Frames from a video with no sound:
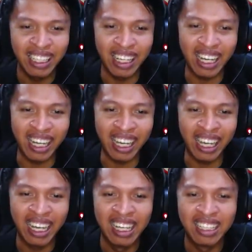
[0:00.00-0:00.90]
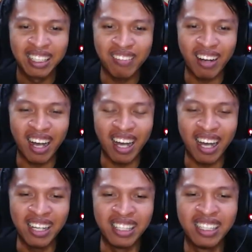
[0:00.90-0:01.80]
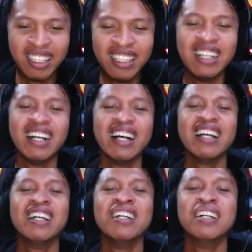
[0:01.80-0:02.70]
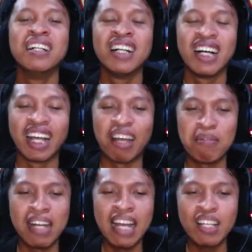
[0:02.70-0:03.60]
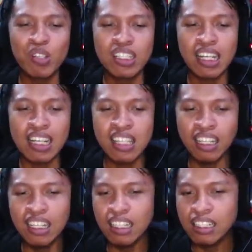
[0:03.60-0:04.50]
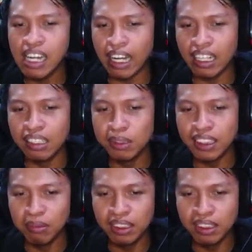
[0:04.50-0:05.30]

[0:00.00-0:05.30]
Oke, okay, Oke, okay, pemenangnya sudah jelas yang gede ya Mr.